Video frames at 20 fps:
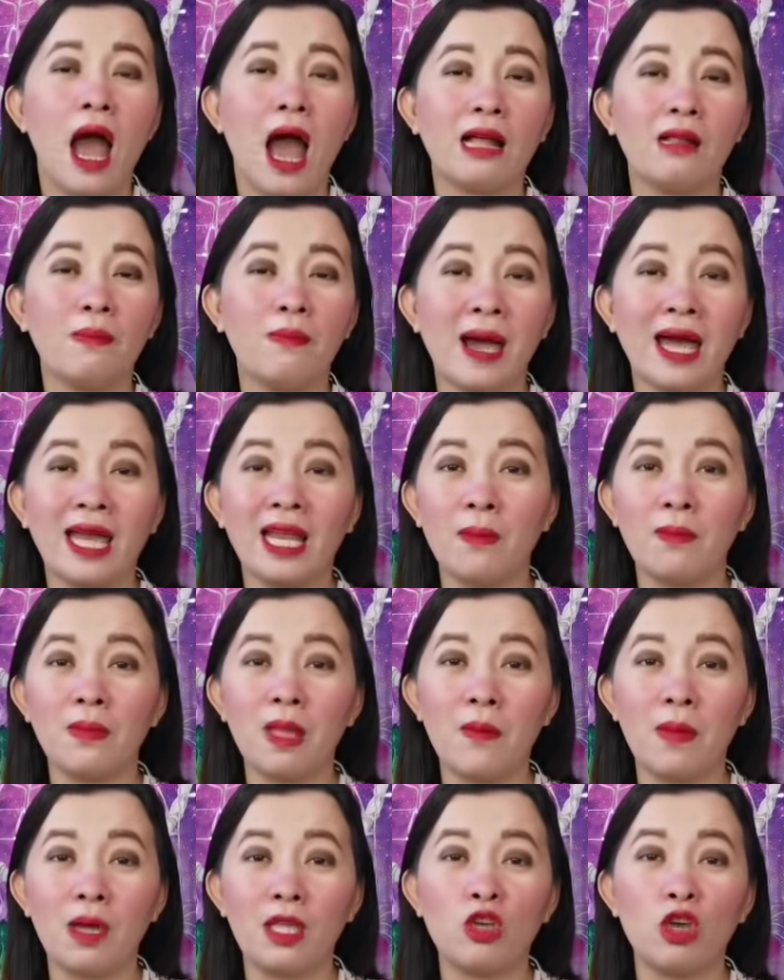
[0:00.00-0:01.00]
At
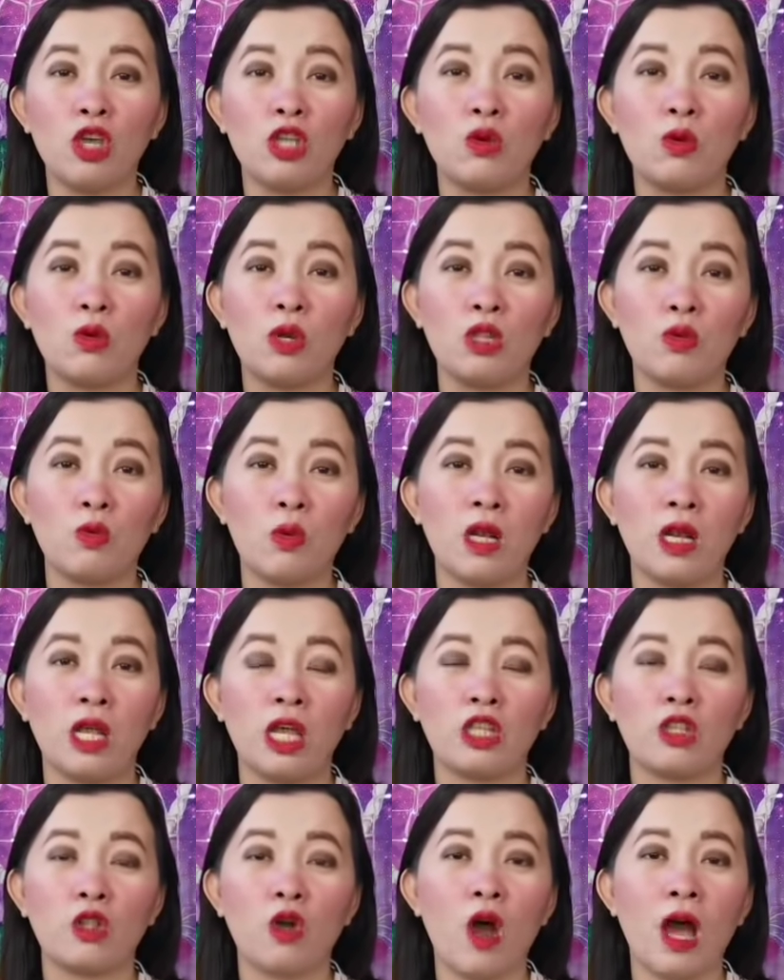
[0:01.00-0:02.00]
pakiramdaman nyo itong ritual
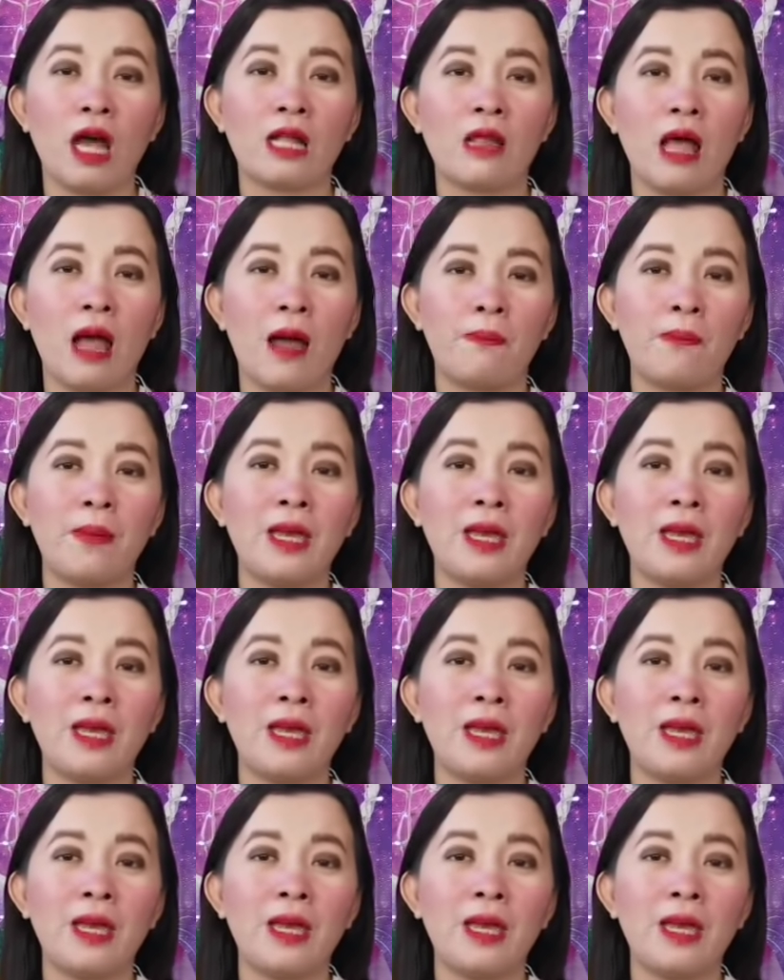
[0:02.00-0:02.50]
na ito at uh,